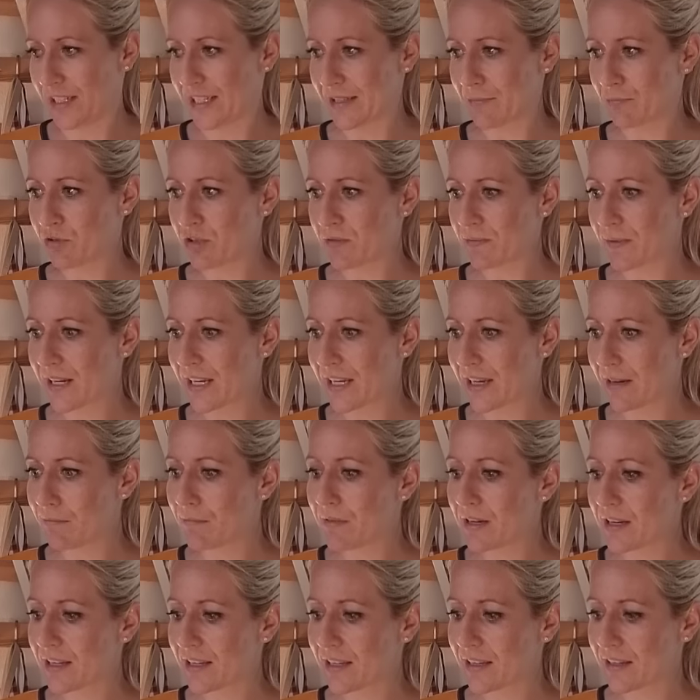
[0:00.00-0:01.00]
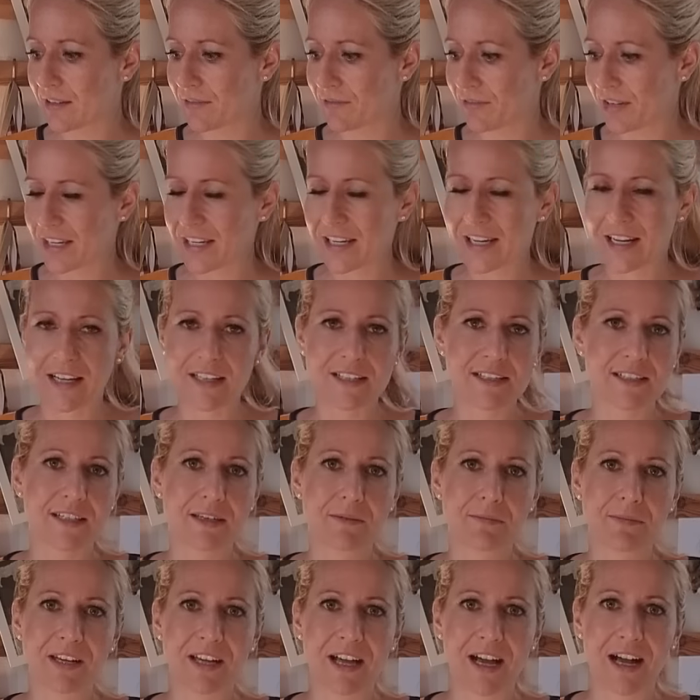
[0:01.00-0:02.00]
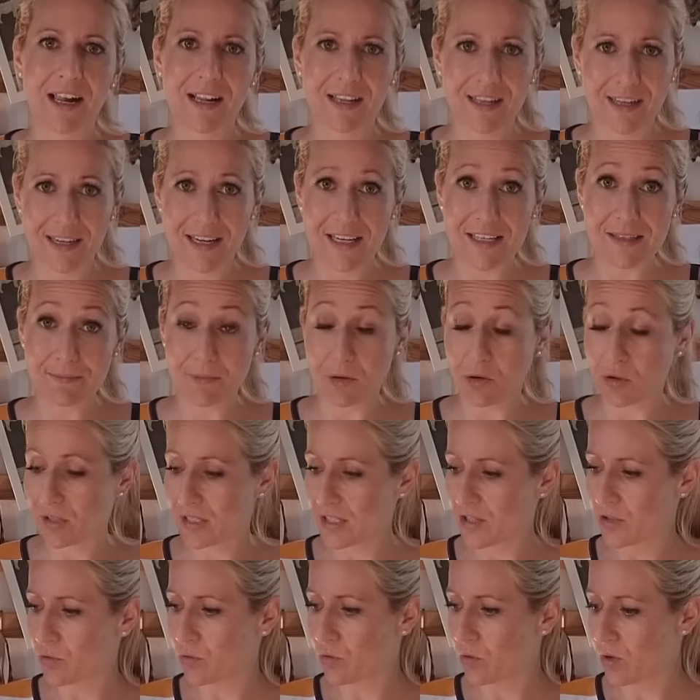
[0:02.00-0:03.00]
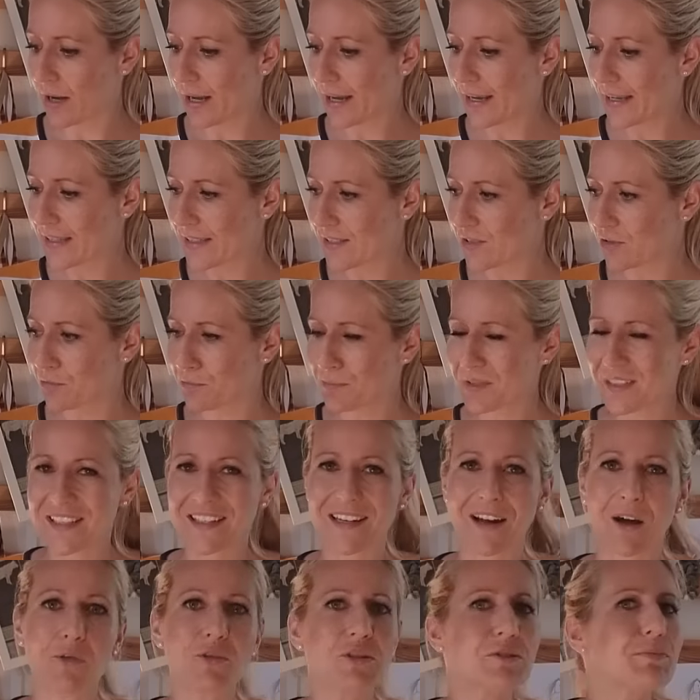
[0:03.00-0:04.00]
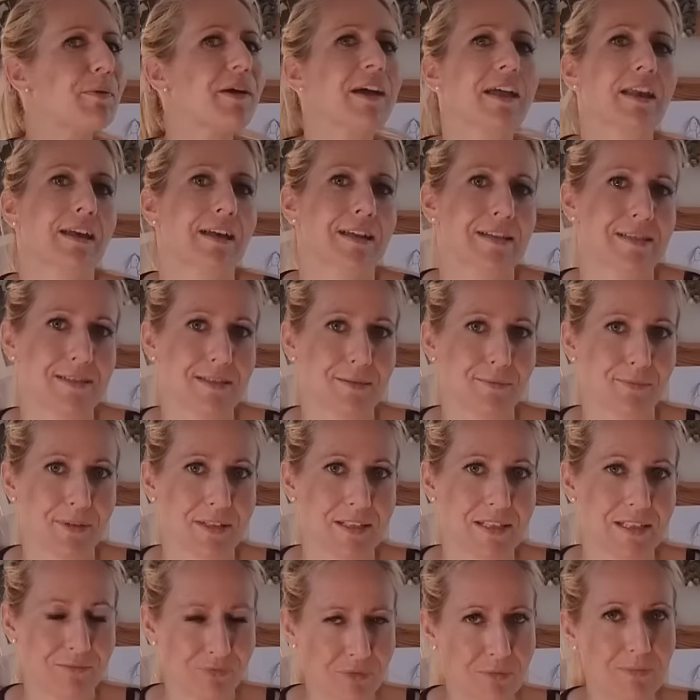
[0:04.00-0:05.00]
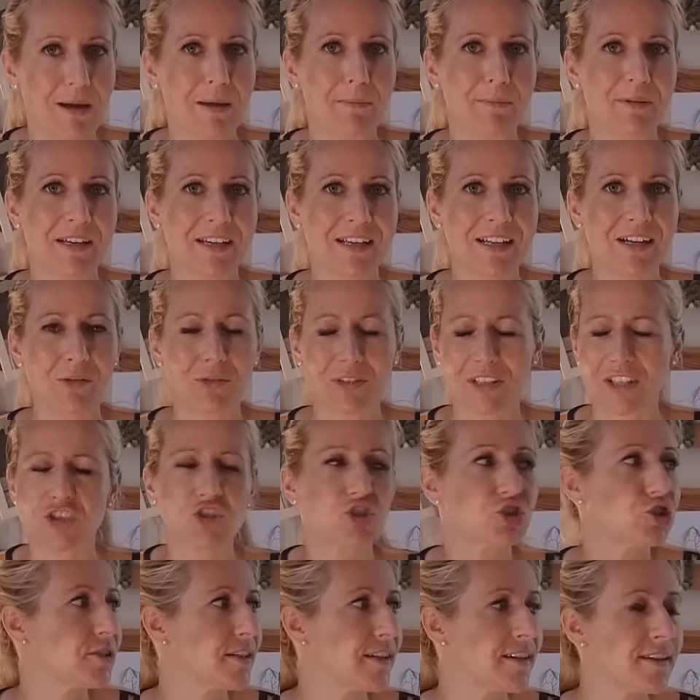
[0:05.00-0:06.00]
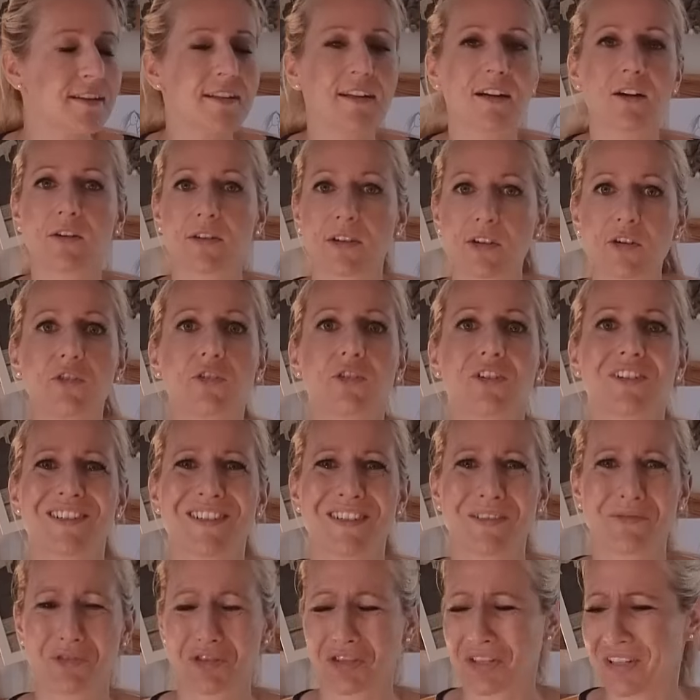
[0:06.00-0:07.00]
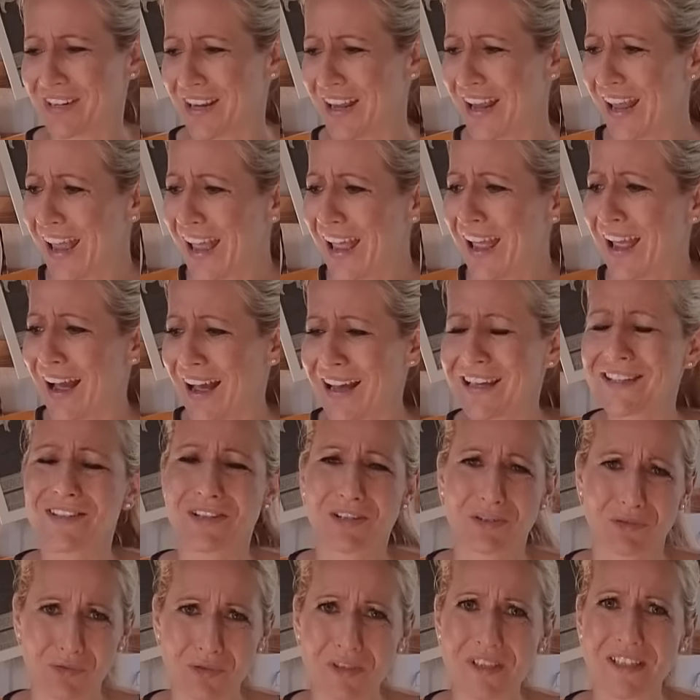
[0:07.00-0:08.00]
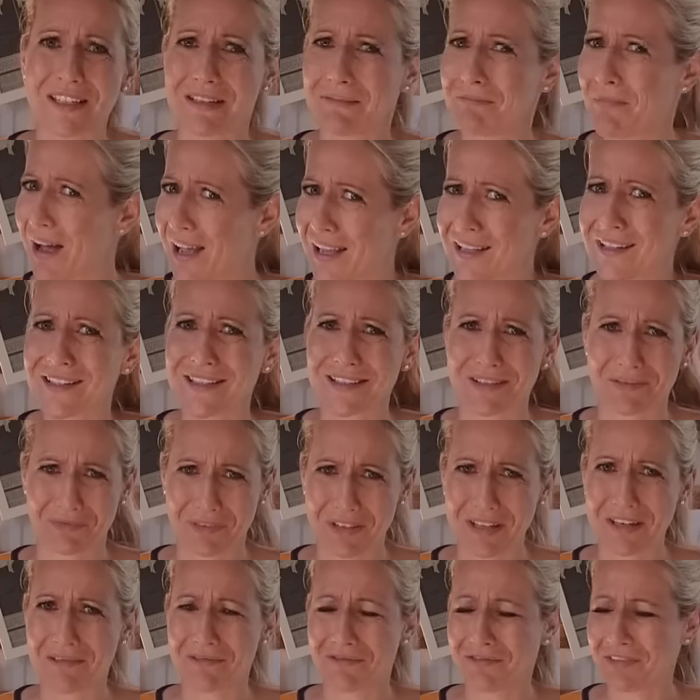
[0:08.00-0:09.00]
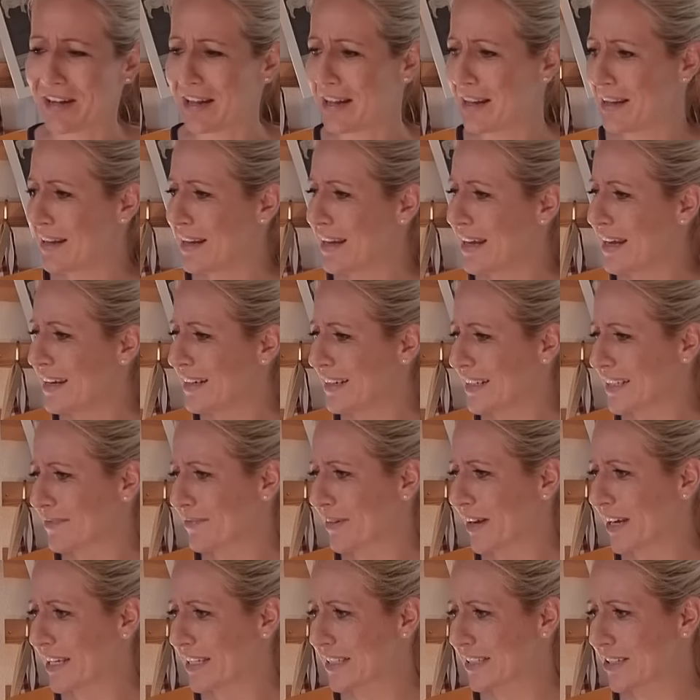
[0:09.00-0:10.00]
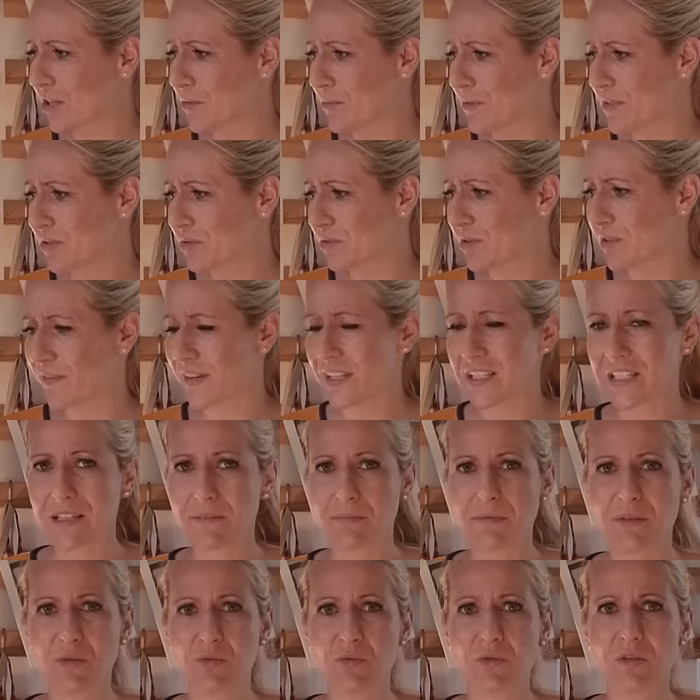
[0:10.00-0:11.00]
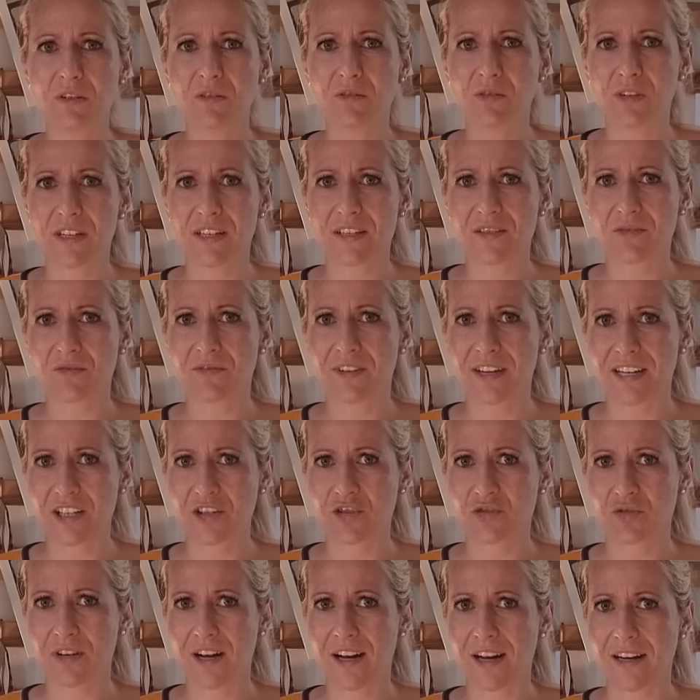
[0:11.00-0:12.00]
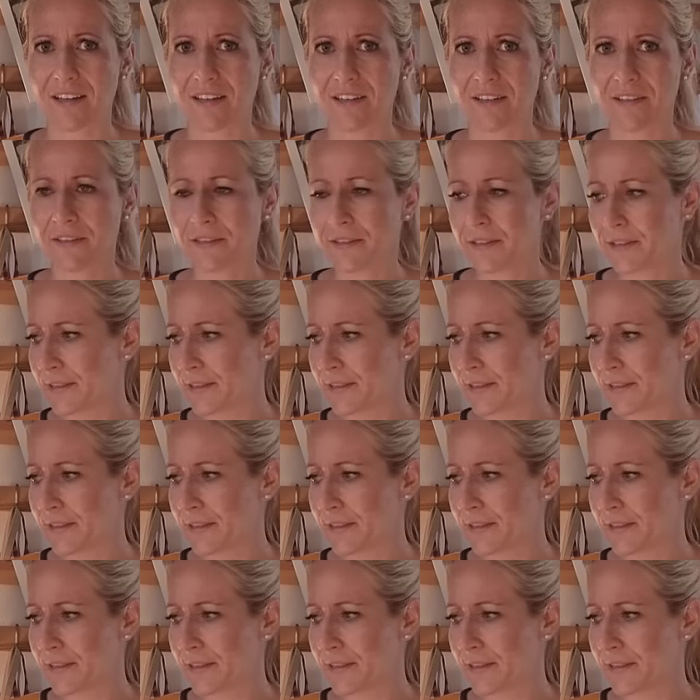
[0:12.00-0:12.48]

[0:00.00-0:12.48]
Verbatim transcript: Das muss man nämlich äh, wegen der ganzen Chemikalien erstmal ordentlich hochheizen und ein bisschen ausbrennen lassen im Prinzip, wie beim Grill. Und das stinkt ja auch, ihr könnt euch das nicht vorstellen. Also es lohnt sich, macht das auf jeden Fall. Das war jetzt, glaube ich, so 20 Minuten oder so war das schon an, ne?